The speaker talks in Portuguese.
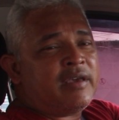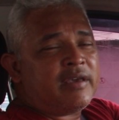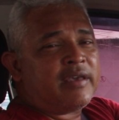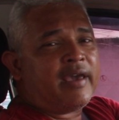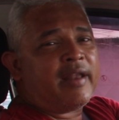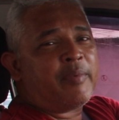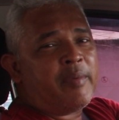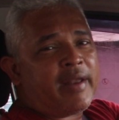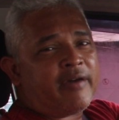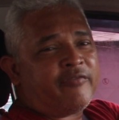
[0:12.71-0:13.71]
que era a
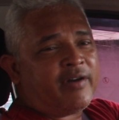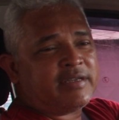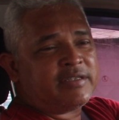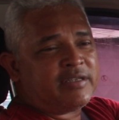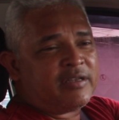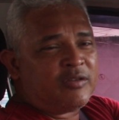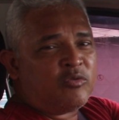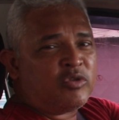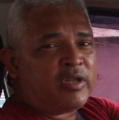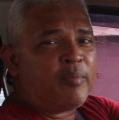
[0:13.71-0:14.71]
primeira fase de
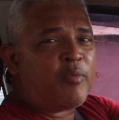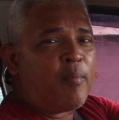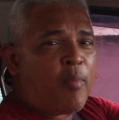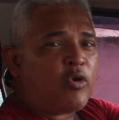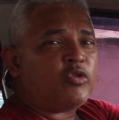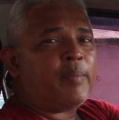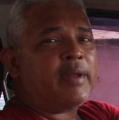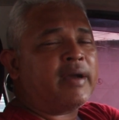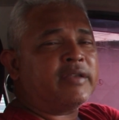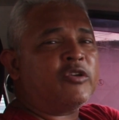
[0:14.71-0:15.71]
um tempo bom do
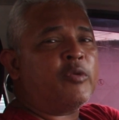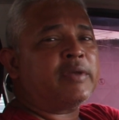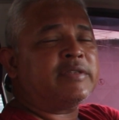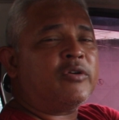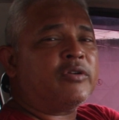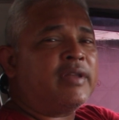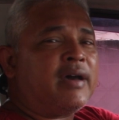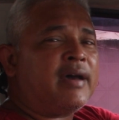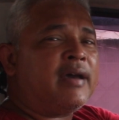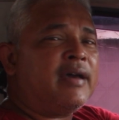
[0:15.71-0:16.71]
aplicativo para se
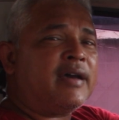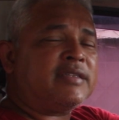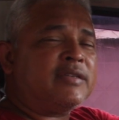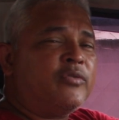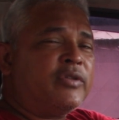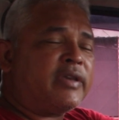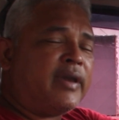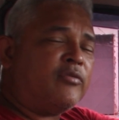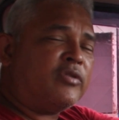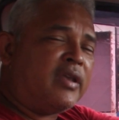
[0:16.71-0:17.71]
rodar, a segunda que
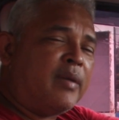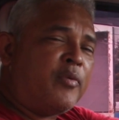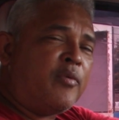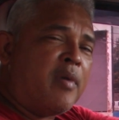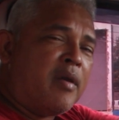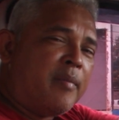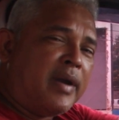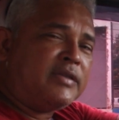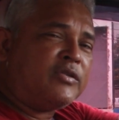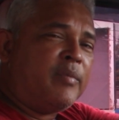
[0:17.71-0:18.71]
era um tempo
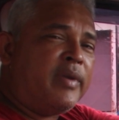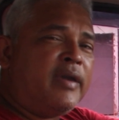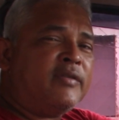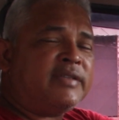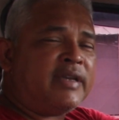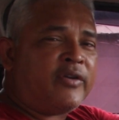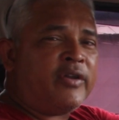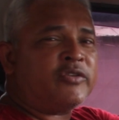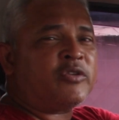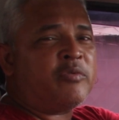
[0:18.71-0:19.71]
mais ou menos, e agora
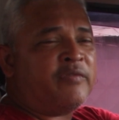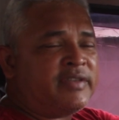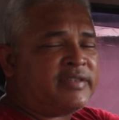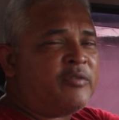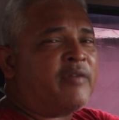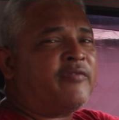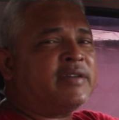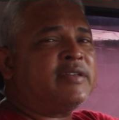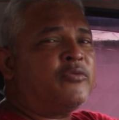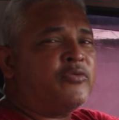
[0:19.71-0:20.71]
nós estamos vivenciando uma
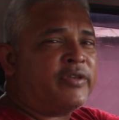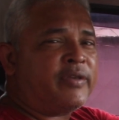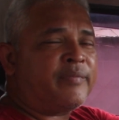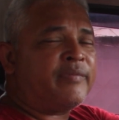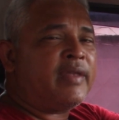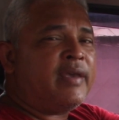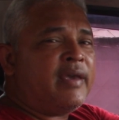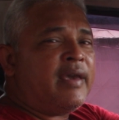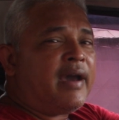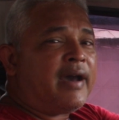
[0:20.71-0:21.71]
fase ruim.
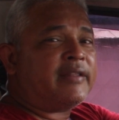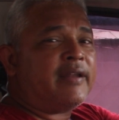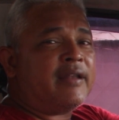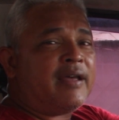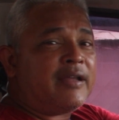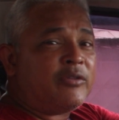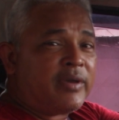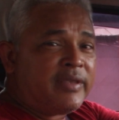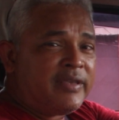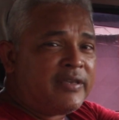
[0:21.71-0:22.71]
Atrelado a
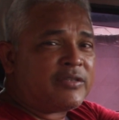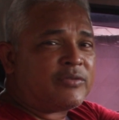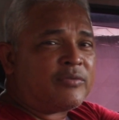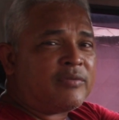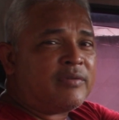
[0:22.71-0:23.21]
isso,